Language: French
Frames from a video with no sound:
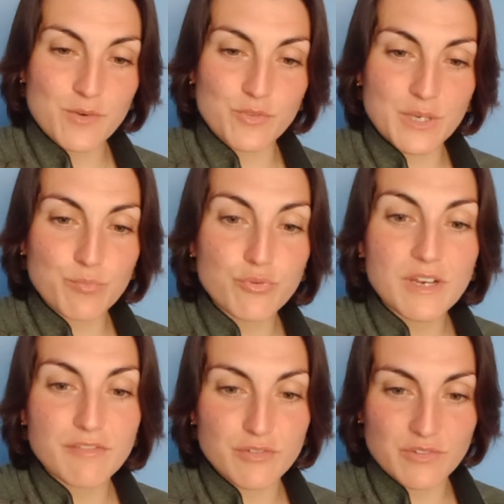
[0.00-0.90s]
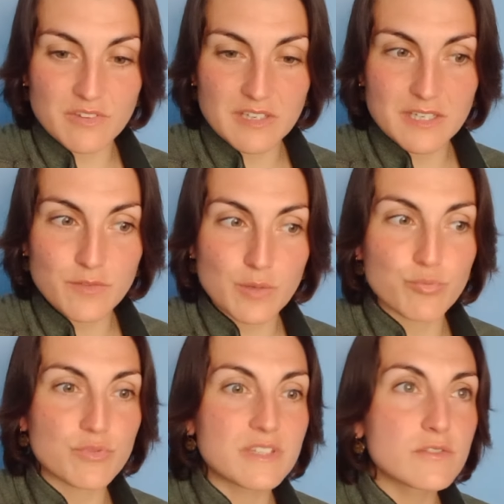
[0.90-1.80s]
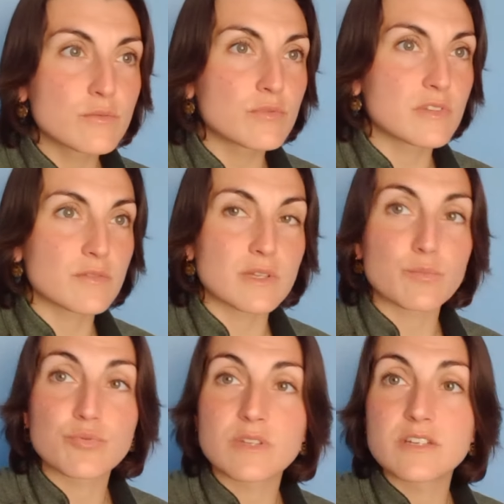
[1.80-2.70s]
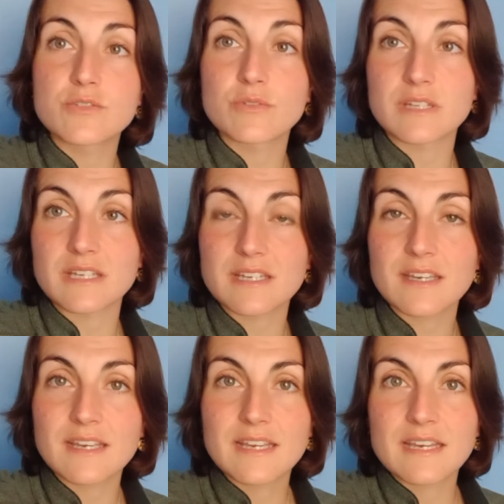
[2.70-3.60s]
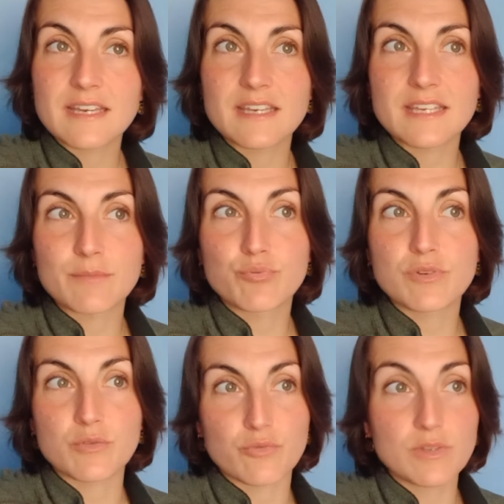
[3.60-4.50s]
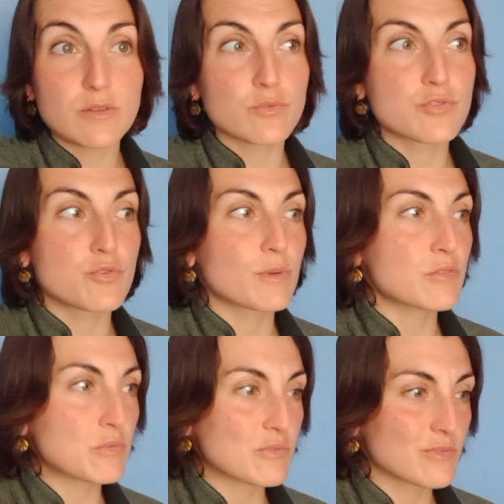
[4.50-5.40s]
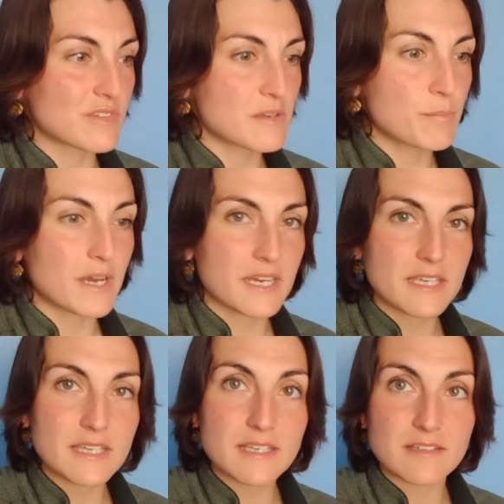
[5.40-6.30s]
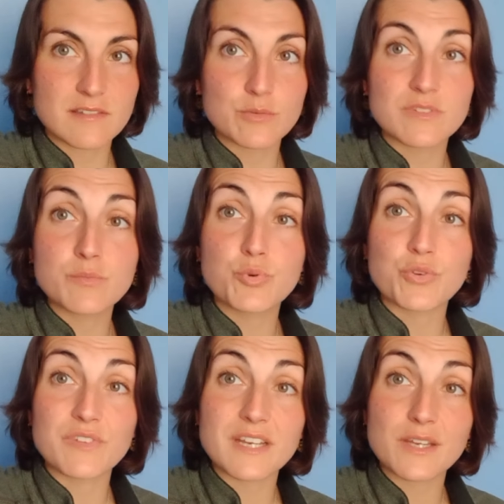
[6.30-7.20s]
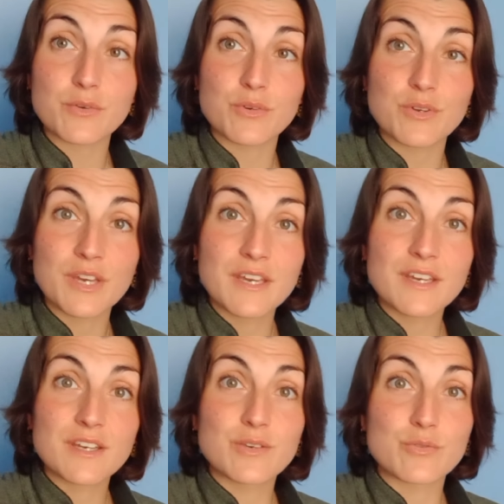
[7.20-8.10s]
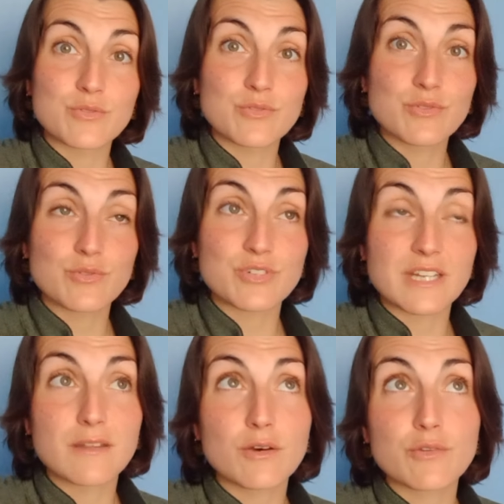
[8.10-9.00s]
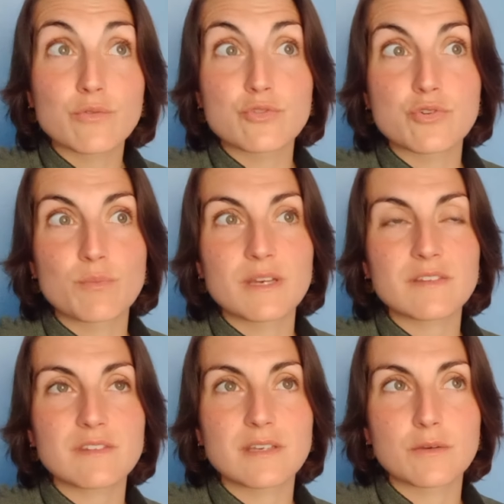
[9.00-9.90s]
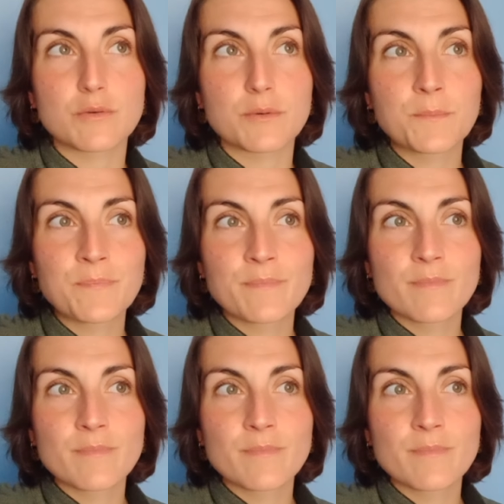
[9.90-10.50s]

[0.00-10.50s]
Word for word: on a pu avancer, on a pu discuter, on a pu déjeuner. Et puis ensuite, nos chemins se sont séparés. Et c'est aussi pour ça que, que, que j'adore ce chemin, c'est que